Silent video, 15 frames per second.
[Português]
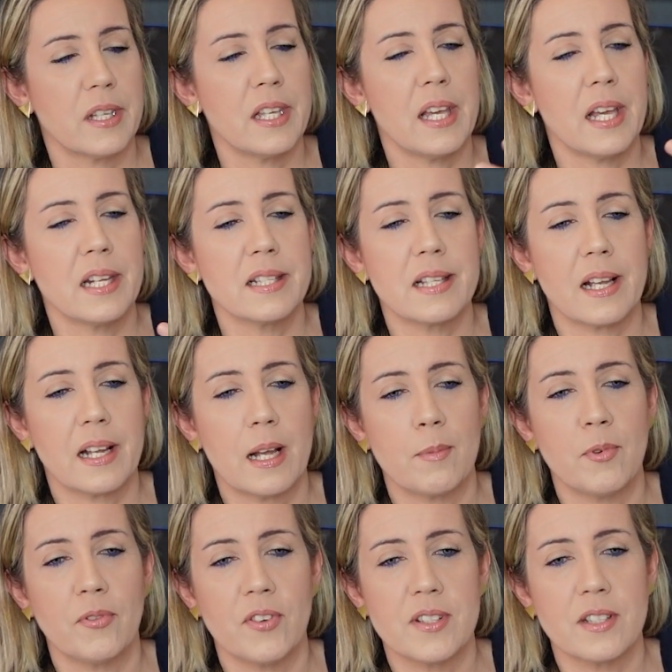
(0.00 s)
que eles
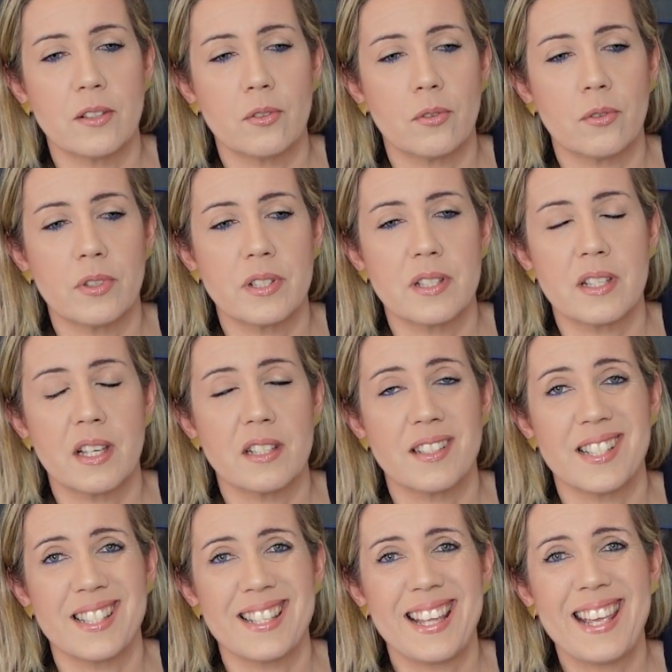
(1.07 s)
acabam fazendo coisas que às
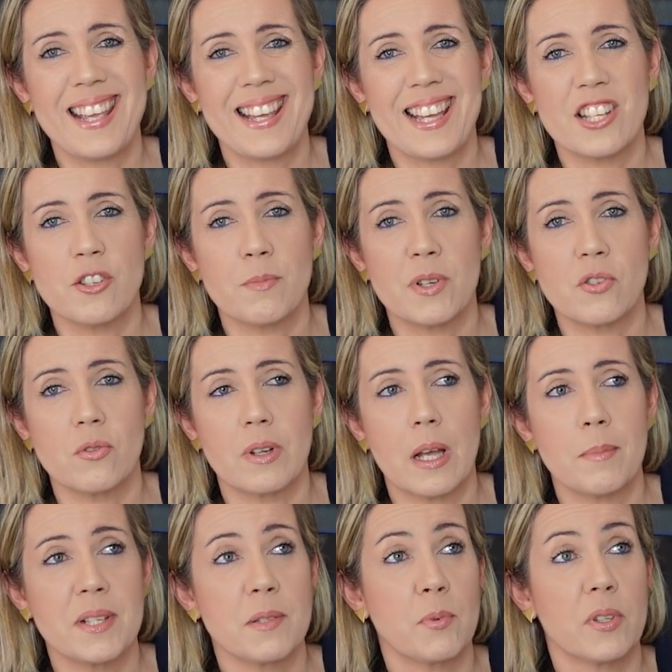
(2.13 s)
vezes nem quer te
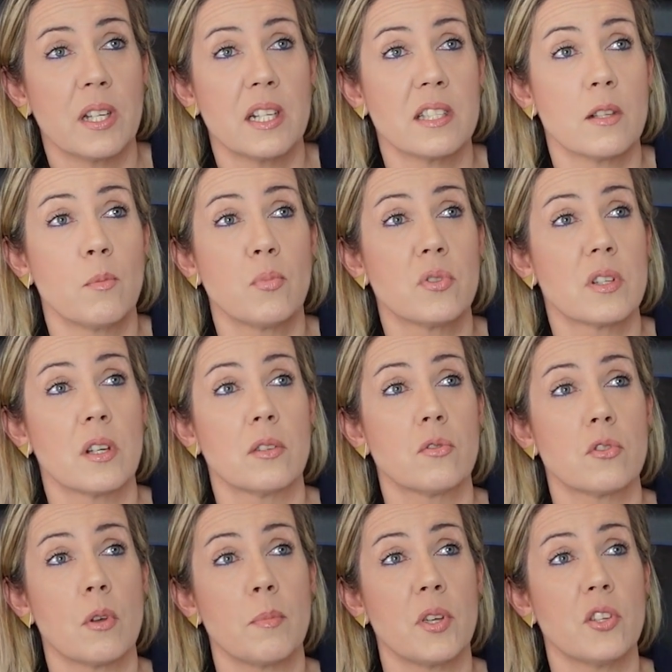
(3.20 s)
machucar, mas porque eles estão buscando
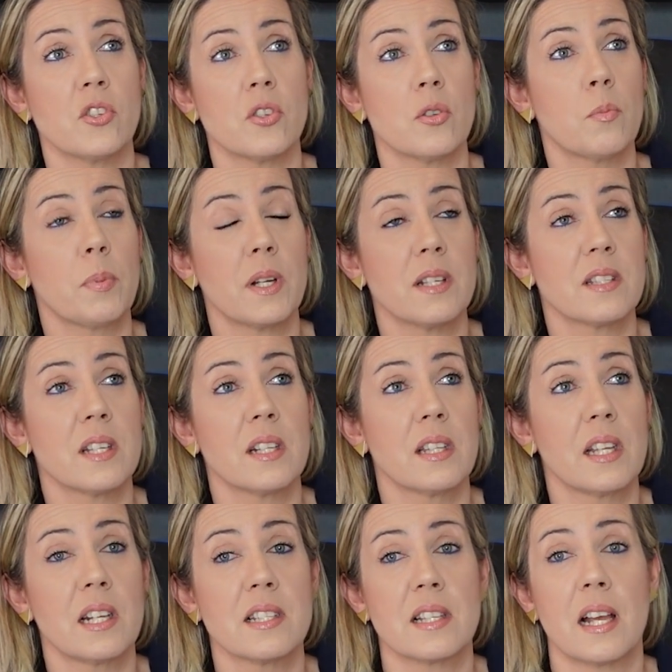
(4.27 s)
somente o prazer
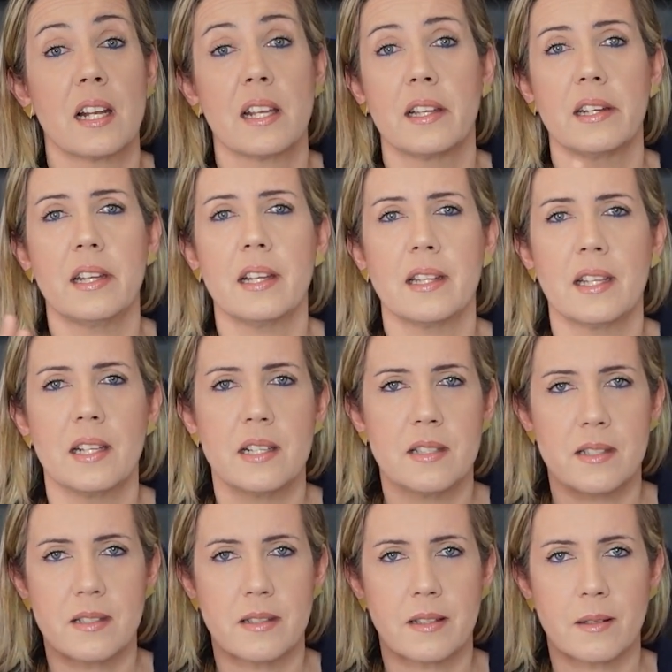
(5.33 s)
deles, a alegria
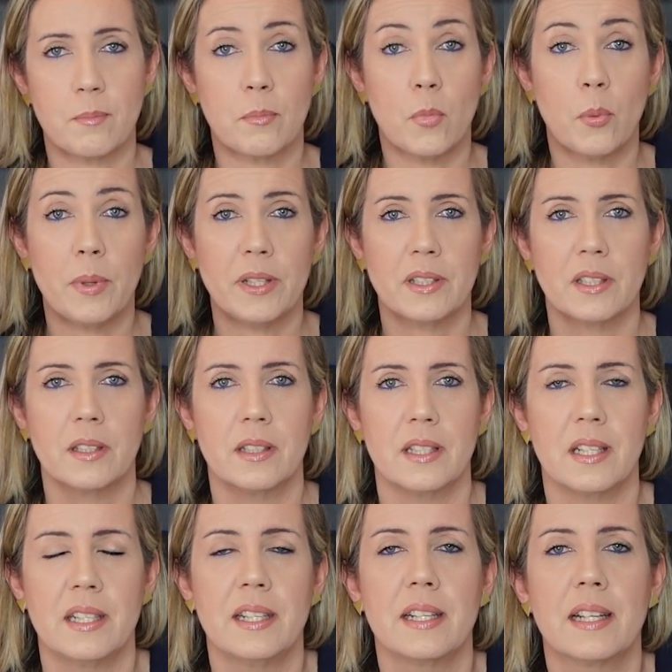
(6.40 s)
deles
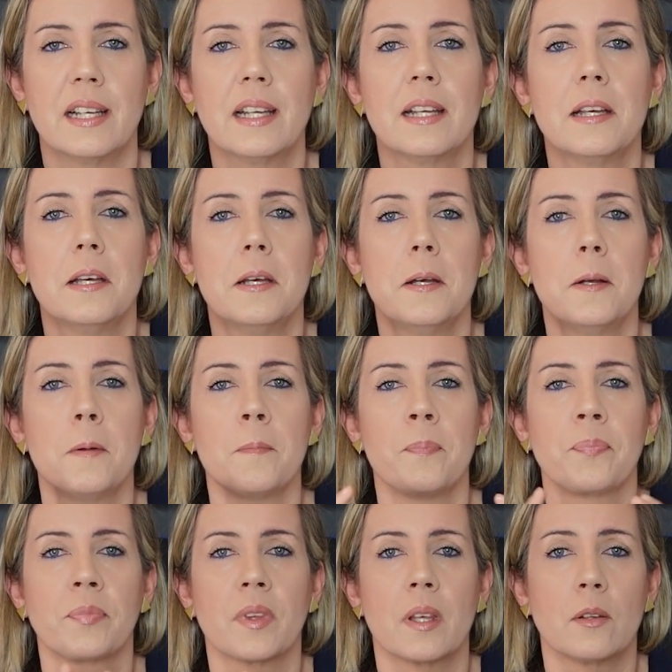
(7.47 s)
momentânea ali, né?
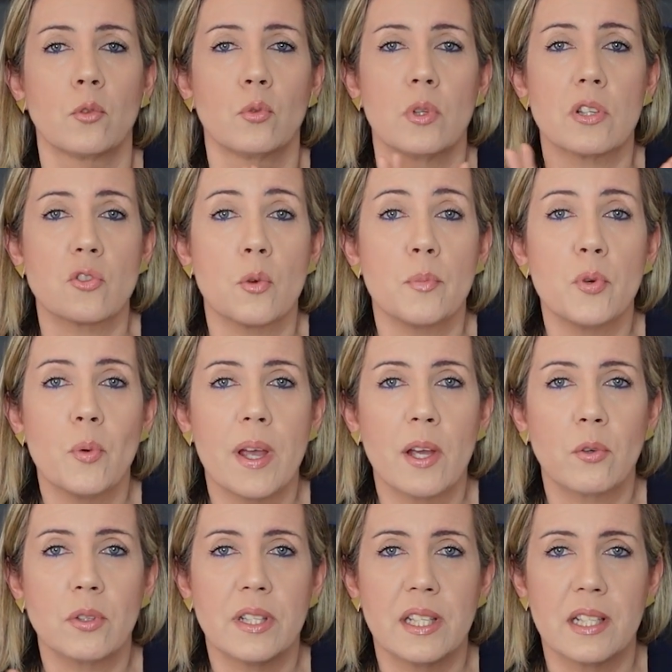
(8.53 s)
Tudo é sobre o
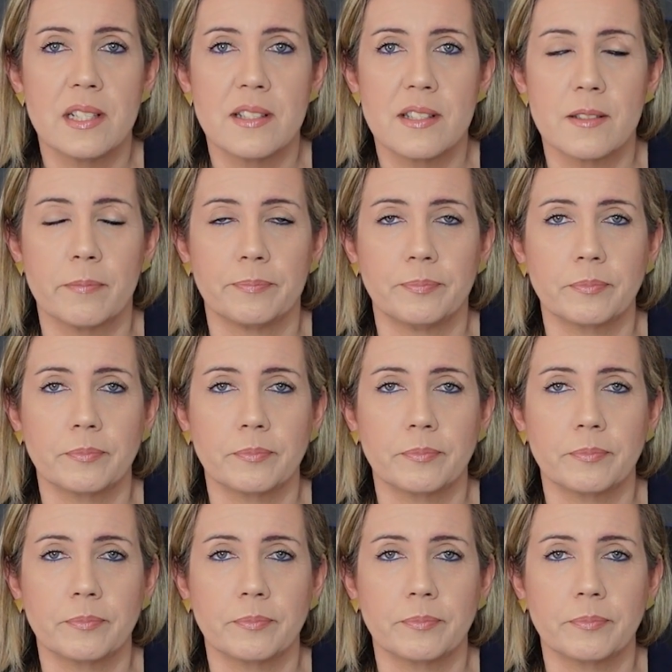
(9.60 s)
ego deles.